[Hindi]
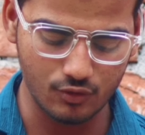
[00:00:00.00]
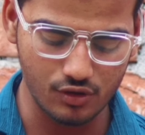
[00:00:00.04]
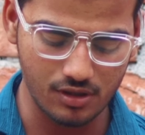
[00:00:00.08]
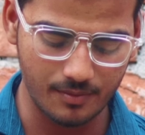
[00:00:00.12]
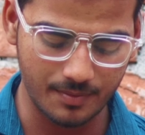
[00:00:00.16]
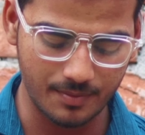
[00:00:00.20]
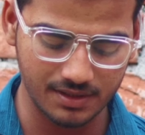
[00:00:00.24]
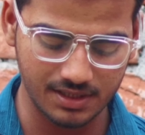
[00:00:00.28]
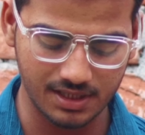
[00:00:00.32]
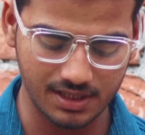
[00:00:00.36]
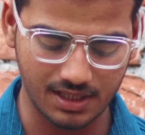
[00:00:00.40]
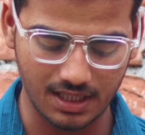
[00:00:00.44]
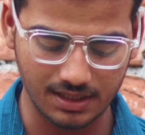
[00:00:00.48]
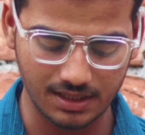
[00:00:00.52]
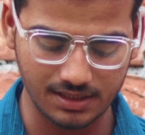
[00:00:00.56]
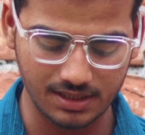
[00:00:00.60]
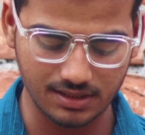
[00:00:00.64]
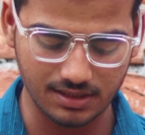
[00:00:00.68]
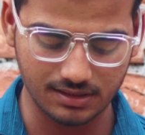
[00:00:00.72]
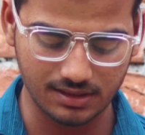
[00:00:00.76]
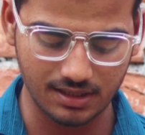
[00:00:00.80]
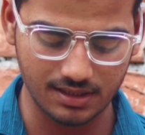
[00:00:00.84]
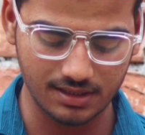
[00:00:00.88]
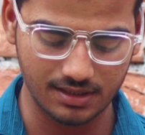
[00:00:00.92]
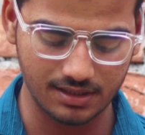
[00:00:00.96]
आपको यहाँ पर
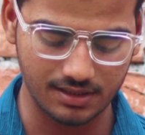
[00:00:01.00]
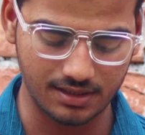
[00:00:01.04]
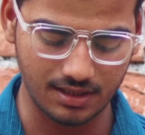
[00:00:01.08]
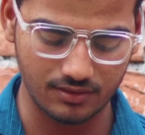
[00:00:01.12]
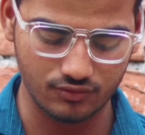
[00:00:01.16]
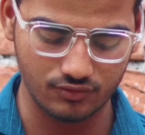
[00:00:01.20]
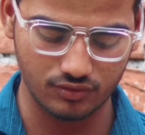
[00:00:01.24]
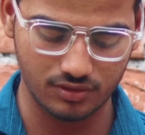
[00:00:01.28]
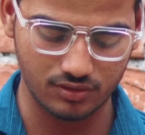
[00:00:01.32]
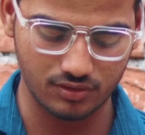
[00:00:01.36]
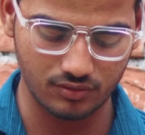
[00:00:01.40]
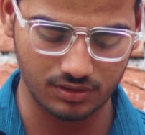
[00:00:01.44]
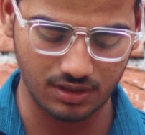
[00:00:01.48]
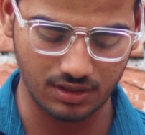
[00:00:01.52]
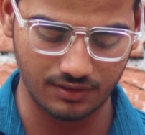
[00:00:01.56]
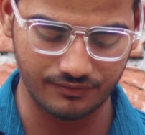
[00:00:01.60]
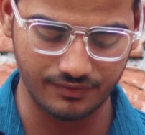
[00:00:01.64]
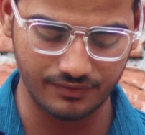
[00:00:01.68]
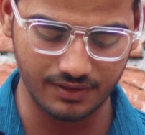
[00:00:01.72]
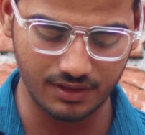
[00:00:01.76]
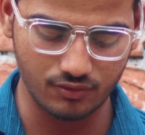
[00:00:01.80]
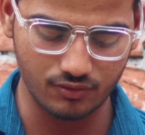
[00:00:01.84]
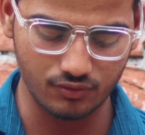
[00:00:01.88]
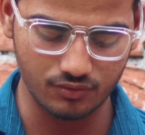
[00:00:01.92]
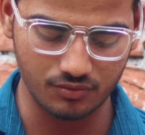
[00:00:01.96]
दिखा दिया जाता है एक ईडर जो कि
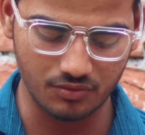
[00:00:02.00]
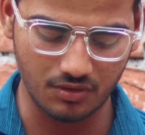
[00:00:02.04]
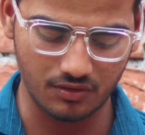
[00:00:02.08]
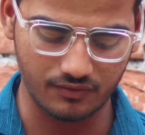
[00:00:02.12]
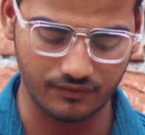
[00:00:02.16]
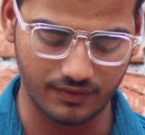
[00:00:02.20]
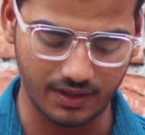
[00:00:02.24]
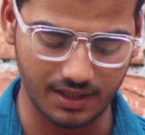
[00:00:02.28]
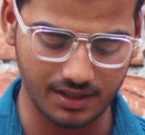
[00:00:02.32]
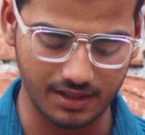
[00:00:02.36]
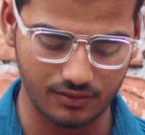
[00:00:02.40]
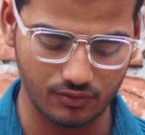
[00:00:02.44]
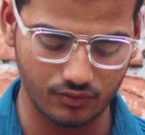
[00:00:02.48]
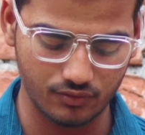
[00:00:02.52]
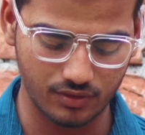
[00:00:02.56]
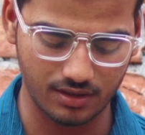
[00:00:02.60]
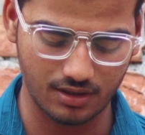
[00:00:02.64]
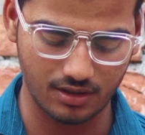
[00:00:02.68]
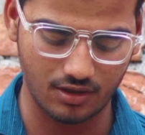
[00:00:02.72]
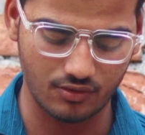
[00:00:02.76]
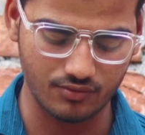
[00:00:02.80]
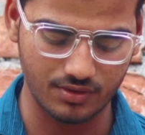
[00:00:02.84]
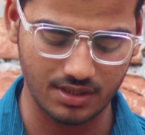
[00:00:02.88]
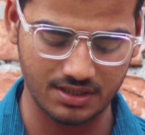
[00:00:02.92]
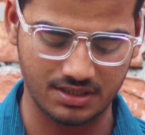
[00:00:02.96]
होता है वी कुड नॉट फाइंड
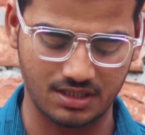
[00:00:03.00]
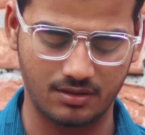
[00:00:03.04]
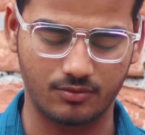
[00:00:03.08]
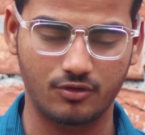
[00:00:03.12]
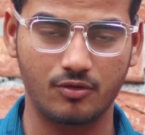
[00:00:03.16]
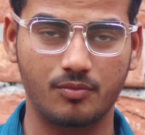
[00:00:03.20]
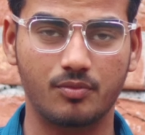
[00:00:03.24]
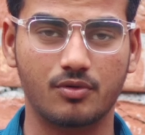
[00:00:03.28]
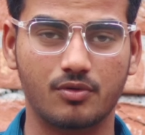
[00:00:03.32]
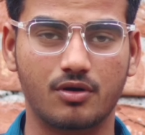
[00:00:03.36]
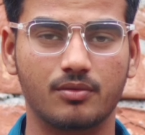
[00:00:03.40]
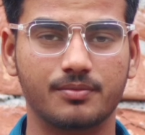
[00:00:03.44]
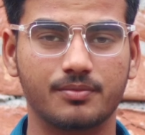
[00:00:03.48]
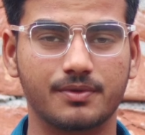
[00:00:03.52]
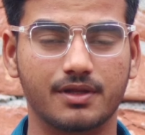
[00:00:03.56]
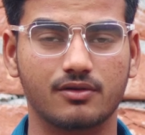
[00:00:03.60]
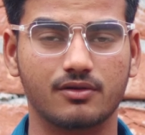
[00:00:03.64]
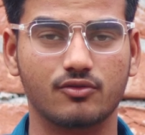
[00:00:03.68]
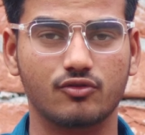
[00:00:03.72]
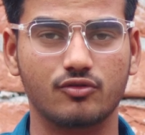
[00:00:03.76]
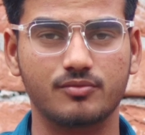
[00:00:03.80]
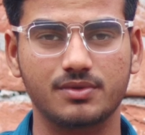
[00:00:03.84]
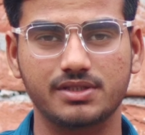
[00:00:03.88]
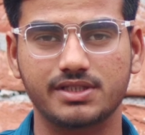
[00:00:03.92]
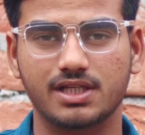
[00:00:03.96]
योर अकाउंट ऐसा आपको
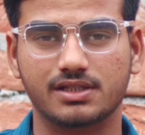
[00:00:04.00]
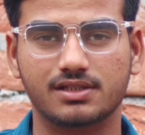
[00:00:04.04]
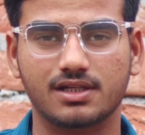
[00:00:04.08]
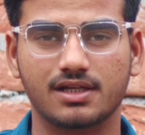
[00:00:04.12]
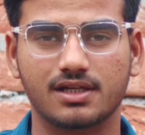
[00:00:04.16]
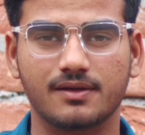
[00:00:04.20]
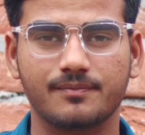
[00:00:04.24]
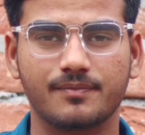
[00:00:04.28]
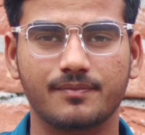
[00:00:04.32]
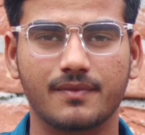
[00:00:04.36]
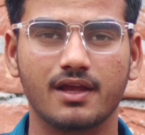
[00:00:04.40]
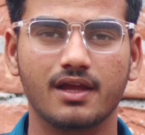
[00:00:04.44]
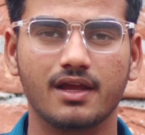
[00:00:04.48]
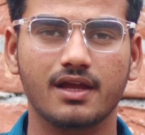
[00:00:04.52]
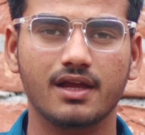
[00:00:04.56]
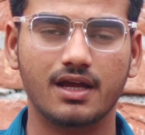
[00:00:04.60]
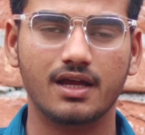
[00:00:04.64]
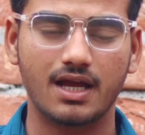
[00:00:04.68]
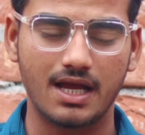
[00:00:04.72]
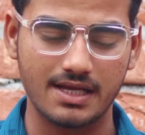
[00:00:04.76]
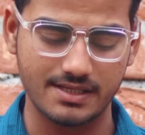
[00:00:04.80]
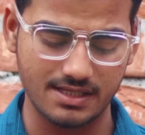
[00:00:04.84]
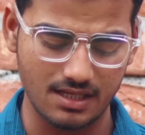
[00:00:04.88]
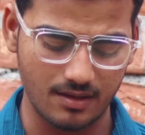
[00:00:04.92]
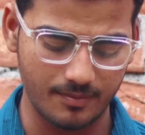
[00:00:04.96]
प्रॉब्लम देखने को मिल जाता है
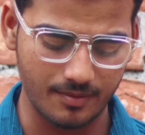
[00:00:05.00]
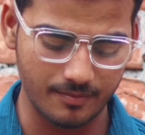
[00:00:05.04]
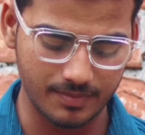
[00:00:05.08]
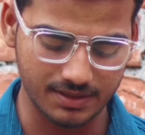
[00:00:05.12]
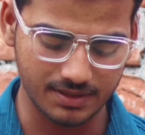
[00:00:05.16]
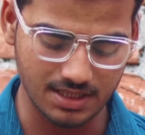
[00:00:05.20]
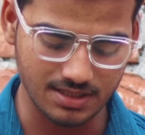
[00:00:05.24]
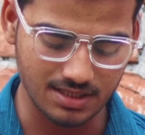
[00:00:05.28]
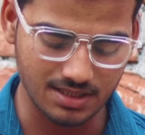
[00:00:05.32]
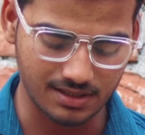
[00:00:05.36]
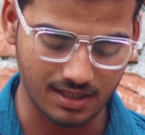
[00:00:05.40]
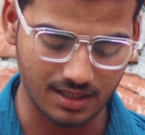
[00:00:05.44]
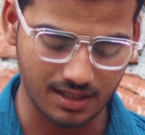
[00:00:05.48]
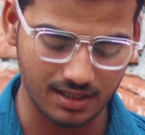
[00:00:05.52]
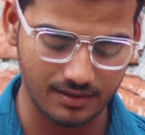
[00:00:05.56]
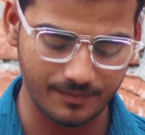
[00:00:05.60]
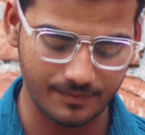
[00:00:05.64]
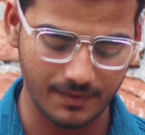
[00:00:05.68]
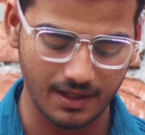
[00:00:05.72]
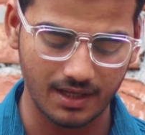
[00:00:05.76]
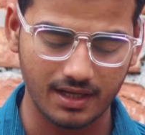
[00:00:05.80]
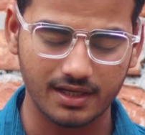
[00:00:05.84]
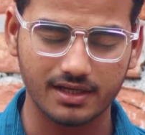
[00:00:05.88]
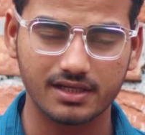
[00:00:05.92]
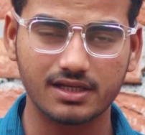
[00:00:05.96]
ऐसा यहाँ पर बताया जाता
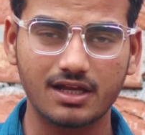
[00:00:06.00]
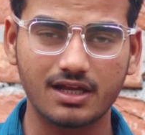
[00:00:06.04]
है